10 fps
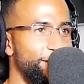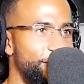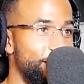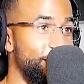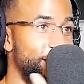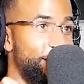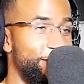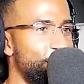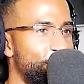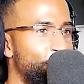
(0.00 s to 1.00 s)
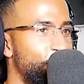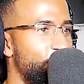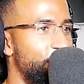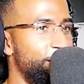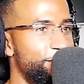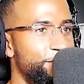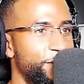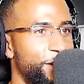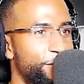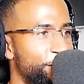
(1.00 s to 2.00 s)
wir sind ja Schwurbler,
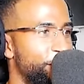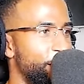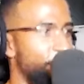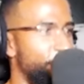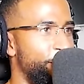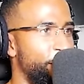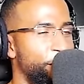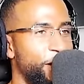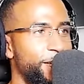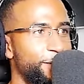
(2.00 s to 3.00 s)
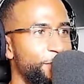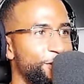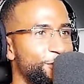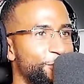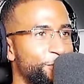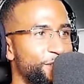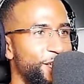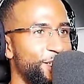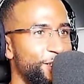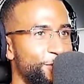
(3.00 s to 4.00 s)
na? Wir werden auf jeden Fall von einigen Menschen so
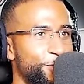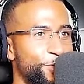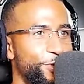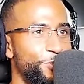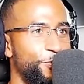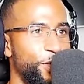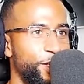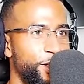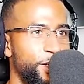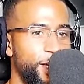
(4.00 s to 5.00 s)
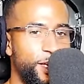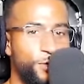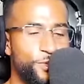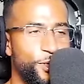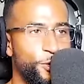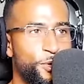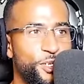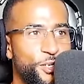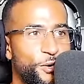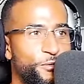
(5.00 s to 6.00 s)
bezeichnet und wir regen uns darüber
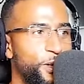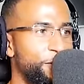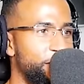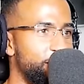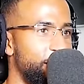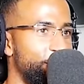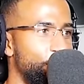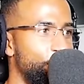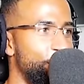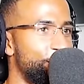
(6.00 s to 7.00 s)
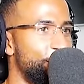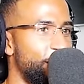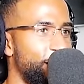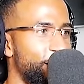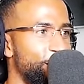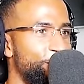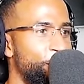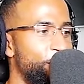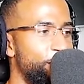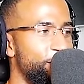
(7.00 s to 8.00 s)
nicht auf, weil wir sagen, wenn du heutzutage kein
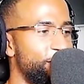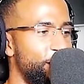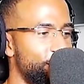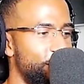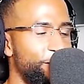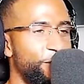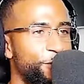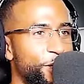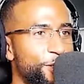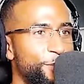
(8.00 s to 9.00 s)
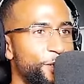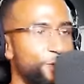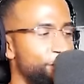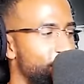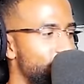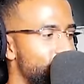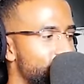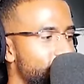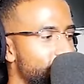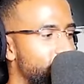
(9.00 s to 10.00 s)
Schwurbler bist, dann hast du irgendwas falsch gemacht, so. Dann bist
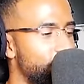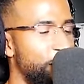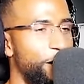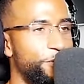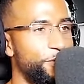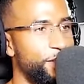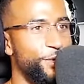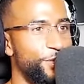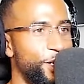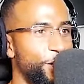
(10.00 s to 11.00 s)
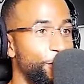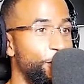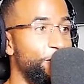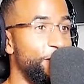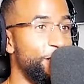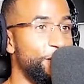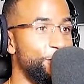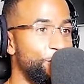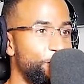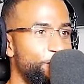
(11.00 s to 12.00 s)
du tief am Schlafen und da gehören wir nicht
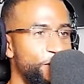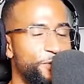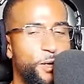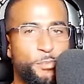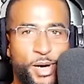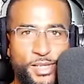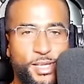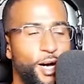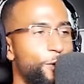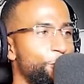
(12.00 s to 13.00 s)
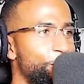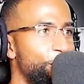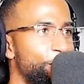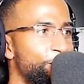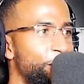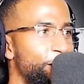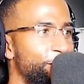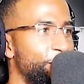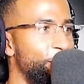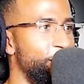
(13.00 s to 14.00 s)
dazu. Deswegen packt die Aluhüte aus, meine
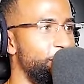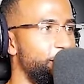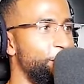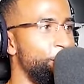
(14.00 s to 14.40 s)
lieben Freunde. Wir